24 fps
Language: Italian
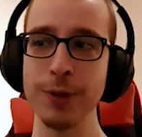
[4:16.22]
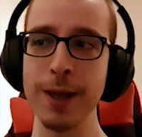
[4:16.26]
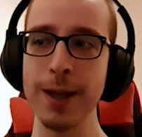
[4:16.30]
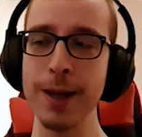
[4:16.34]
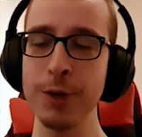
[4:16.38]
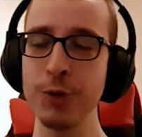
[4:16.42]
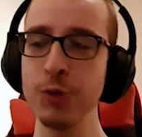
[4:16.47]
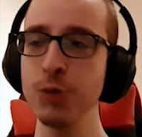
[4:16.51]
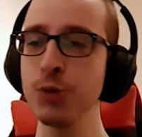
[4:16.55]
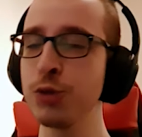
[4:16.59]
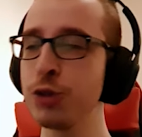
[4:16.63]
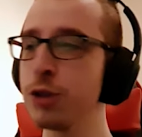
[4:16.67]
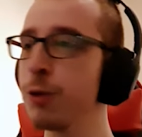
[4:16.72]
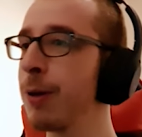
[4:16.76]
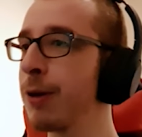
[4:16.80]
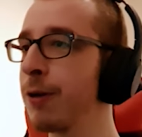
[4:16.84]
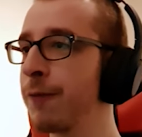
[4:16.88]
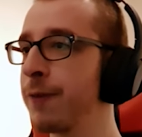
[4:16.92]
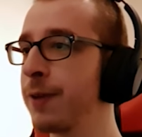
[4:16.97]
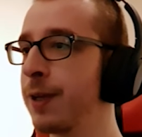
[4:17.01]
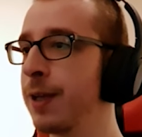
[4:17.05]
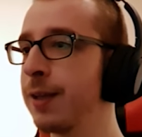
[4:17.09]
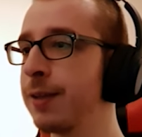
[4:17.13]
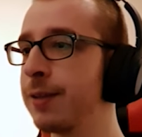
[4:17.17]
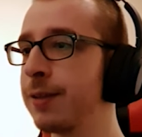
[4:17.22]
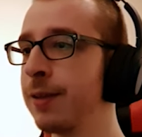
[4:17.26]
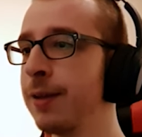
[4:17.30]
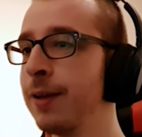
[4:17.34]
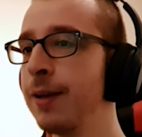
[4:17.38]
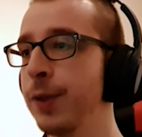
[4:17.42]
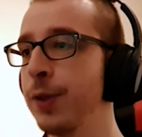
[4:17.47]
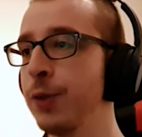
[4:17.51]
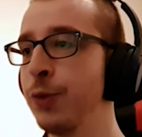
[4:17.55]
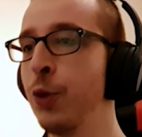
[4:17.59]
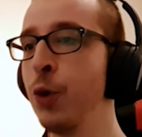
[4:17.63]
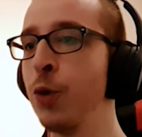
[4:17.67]
era giusto, ma non fa niente.
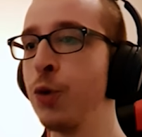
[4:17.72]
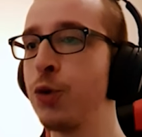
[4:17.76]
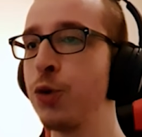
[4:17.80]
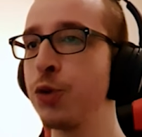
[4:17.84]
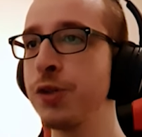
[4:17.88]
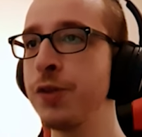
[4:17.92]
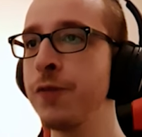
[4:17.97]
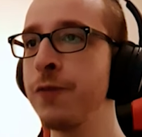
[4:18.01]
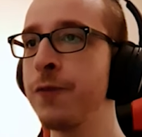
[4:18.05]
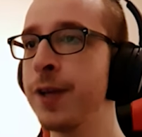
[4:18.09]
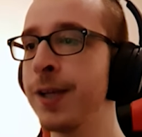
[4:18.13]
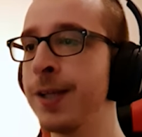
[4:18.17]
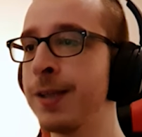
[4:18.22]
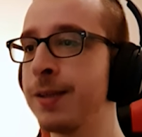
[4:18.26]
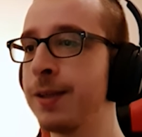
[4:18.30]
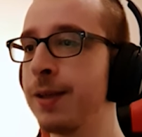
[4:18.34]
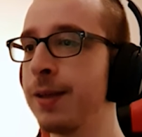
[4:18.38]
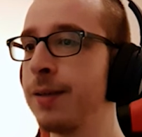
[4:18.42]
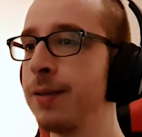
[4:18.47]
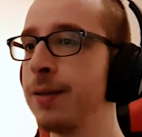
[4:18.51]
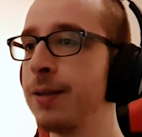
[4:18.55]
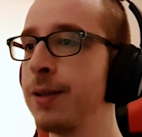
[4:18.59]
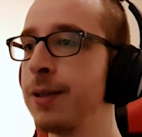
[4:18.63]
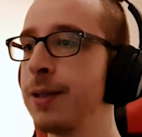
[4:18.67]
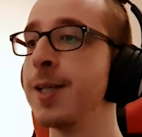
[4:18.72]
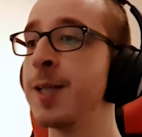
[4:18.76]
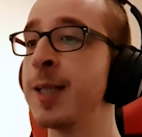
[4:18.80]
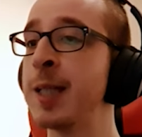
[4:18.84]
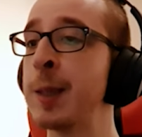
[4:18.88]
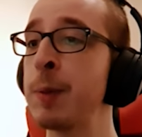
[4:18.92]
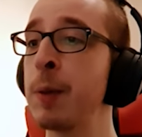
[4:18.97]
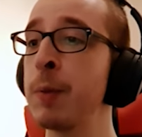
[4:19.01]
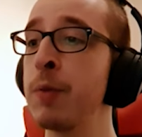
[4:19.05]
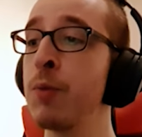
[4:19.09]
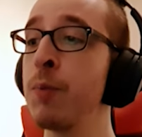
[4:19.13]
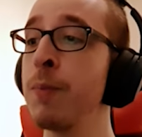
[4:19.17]
Non così in fretta. Siete
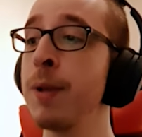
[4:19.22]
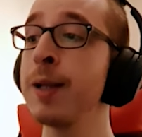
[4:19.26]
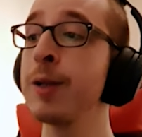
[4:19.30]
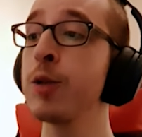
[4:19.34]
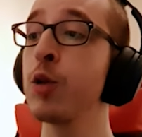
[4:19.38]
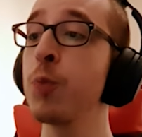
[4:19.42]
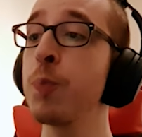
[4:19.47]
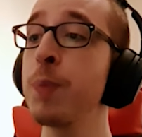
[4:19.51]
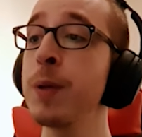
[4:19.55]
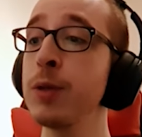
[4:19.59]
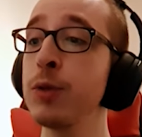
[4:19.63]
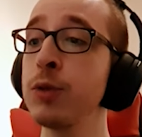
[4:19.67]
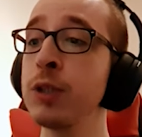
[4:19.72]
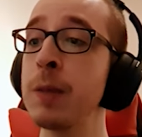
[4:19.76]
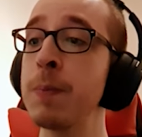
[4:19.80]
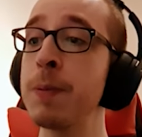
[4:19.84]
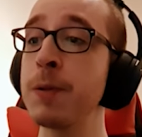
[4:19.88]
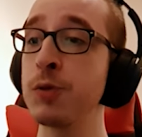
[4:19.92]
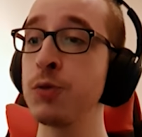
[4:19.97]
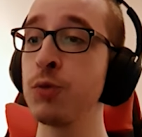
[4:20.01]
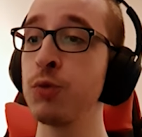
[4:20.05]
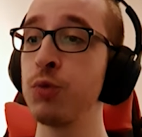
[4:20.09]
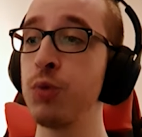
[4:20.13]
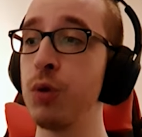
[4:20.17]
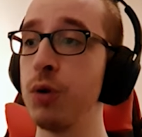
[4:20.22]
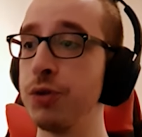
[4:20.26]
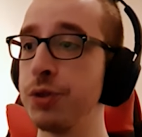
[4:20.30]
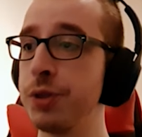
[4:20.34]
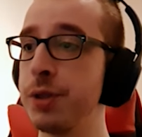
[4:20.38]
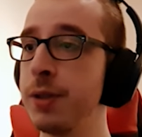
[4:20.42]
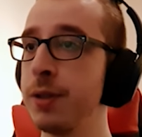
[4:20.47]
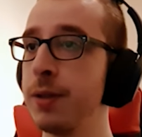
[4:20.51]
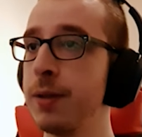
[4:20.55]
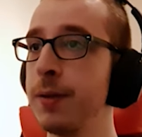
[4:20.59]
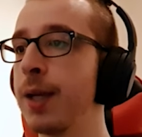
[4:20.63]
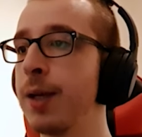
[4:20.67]
proprio un bel gruppetto di
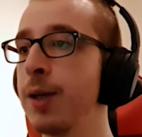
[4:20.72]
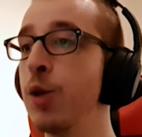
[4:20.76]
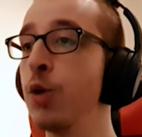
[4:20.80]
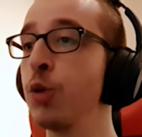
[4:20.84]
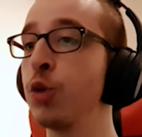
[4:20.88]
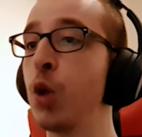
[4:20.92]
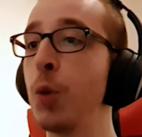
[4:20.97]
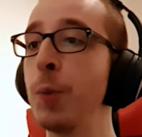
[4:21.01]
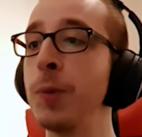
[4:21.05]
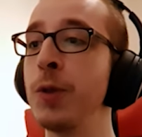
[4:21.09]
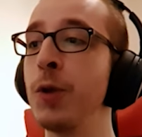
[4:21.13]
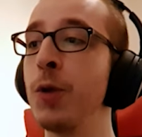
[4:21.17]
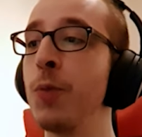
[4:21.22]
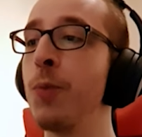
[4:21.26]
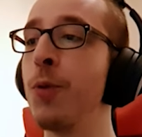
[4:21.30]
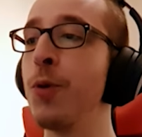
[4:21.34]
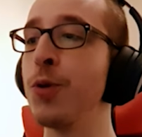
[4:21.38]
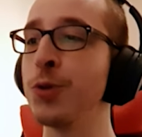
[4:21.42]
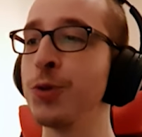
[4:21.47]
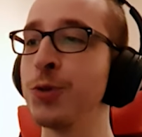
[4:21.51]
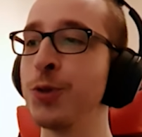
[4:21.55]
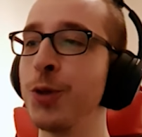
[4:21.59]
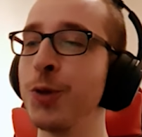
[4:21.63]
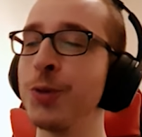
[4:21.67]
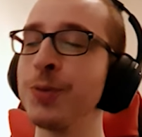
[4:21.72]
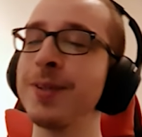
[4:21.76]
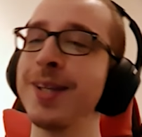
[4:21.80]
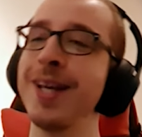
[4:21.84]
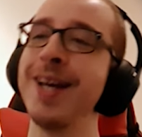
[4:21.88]
presuntuosi. Io domino il mondo.